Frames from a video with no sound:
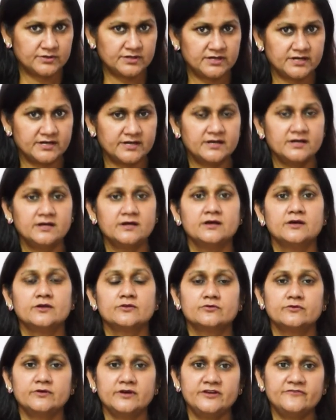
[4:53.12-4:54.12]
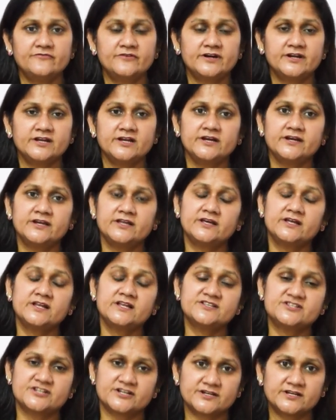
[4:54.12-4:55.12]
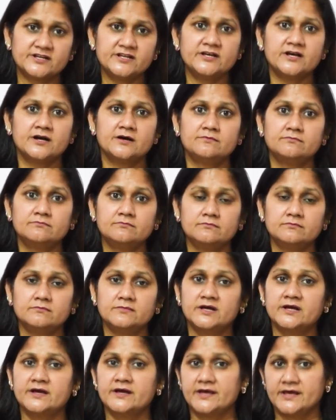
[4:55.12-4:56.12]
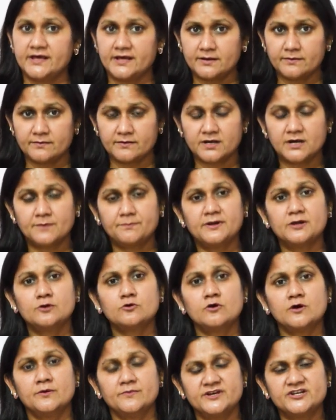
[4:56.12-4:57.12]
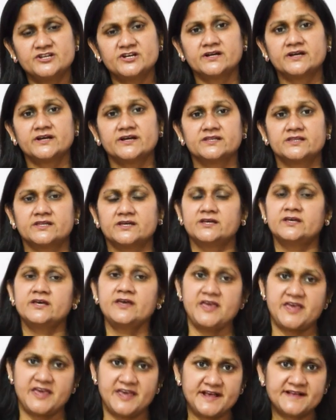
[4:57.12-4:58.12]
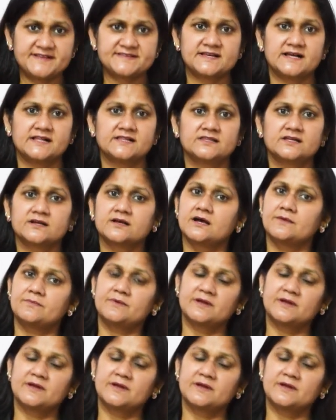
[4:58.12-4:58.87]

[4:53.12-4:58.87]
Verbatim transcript: होती है तो इनफर्टिलिटी के लिए जनरली हम कपल को हमेशा कहते हैं कि एक साल तक